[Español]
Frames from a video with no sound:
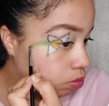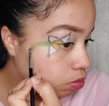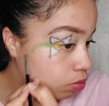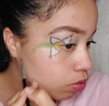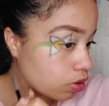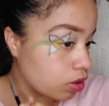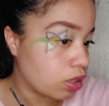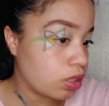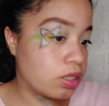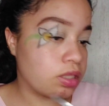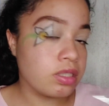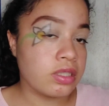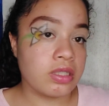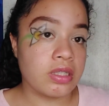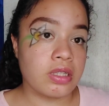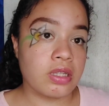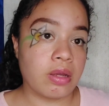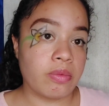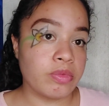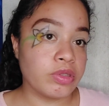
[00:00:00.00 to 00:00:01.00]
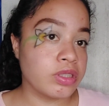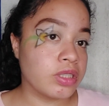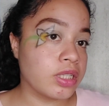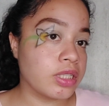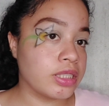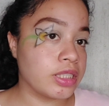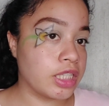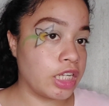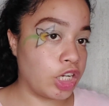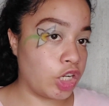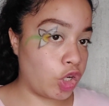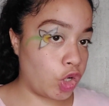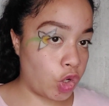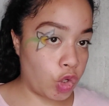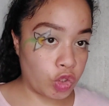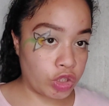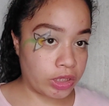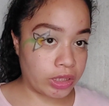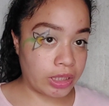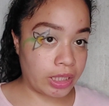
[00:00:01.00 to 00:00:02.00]
Porque necesitamos que se
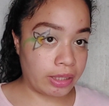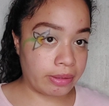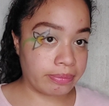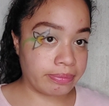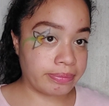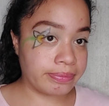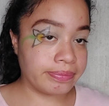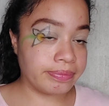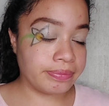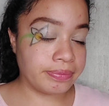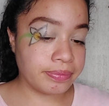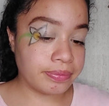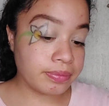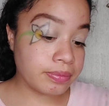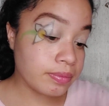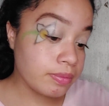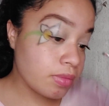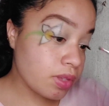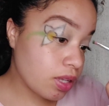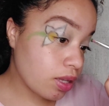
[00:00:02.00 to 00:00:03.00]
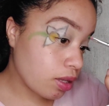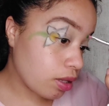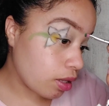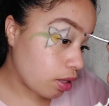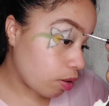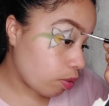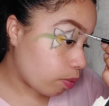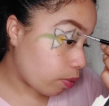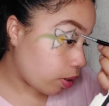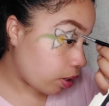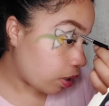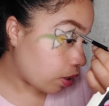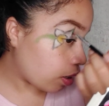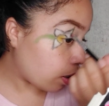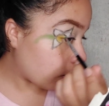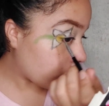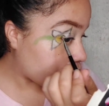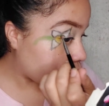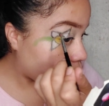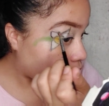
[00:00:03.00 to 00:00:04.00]
note. Igual
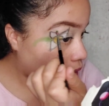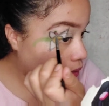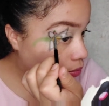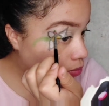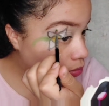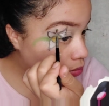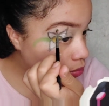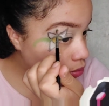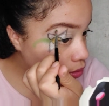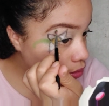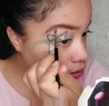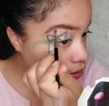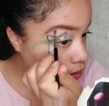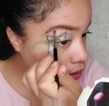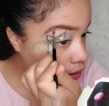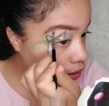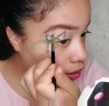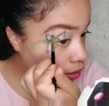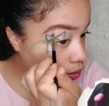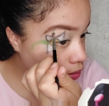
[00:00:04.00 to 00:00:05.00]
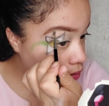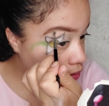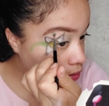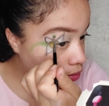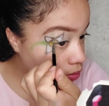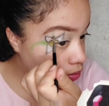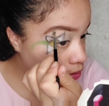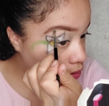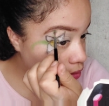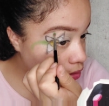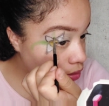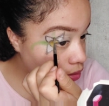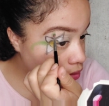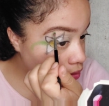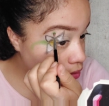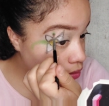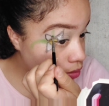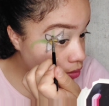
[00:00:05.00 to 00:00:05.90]
acá vamos a sacar otra.